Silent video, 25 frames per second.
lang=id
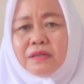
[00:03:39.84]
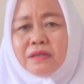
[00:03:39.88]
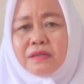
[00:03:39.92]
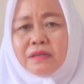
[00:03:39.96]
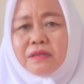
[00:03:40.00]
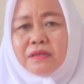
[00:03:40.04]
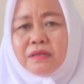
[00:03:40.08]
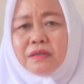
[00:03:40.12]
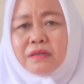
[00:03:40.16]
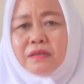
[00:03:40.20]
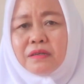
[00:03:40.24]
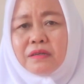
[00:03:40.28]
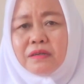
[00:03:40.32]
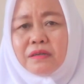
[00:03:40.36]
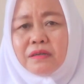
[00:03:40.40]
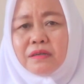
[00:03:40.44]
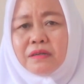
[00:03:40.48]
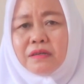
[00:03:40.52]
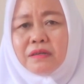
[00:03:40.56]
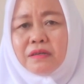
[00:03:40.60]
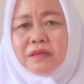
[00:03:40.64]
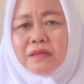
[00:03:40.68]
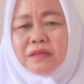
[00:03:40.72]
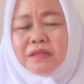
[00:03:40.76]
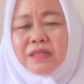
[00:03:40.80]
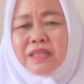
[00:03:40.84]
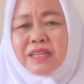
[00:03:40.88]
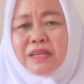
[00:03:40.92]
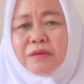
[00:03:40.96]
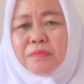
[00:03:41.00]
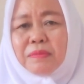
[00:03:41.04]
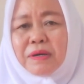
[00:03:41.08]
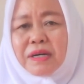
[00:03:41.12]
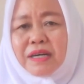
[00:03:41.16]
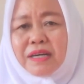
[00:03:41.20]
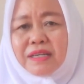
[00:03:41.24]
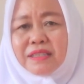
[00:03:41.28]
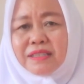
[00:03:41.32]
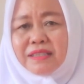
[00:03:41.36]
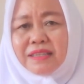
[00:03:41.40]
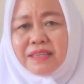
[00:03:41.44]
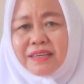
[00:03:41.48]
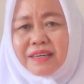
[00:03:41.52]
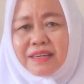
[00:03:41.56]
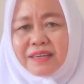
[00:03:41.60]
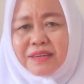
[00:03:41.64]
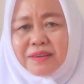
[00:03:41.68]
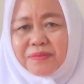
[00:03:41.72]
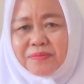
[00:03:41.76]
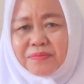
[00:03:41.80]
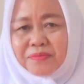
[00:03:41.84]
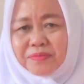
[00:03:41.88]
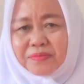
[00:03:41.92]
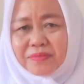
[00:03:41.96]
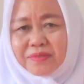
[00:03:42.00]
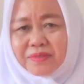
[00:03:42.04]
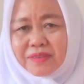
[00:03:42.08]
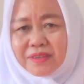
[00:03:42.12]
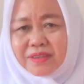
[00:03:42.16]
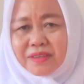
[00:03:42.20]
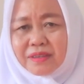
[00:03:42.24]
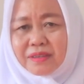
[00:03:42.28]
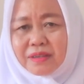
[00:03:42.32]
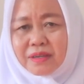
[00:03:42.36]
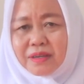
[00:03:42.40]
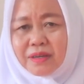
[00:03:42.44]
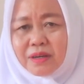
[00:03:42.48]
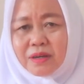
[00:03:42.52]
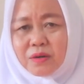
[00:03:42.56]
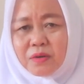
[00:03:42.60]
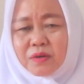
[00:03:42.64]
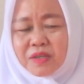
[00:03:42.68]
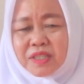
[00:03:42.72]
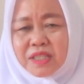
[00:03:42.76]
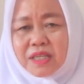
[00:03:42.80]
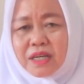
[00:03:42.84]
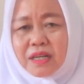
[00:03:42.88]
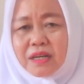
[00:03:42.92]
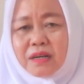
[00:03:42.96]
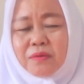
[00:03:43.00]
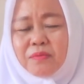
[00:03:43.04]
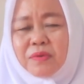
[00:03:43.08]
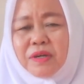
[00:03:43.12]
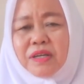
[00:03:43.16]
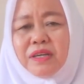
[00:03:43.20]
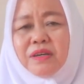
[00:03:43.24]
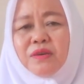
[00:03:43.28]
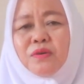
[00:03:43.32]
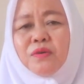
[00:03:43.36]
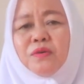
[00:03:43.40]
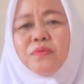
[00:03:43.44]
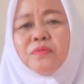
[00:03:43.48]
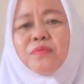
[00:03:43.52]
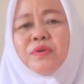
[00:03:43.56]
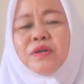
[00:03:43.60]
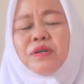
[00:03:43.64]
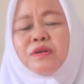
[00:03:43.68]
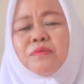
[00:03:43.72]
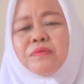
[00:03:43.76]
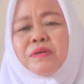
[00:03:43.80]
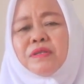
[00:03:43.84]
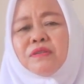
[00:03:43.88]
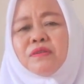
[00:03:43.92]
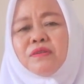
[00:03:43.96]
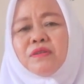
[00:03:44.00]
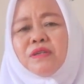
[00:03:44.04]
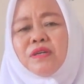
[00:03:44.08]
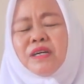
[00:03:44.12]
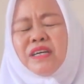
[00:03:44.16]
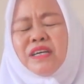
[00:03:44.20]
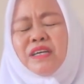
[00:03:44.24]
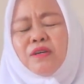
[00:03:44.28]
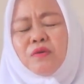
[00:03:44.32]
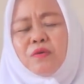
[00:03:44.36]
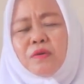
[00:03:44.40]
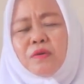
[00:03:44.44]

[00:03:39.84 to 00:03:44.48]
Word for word: Terima kasih Terima kasih Assalamualaikum warahmatullahi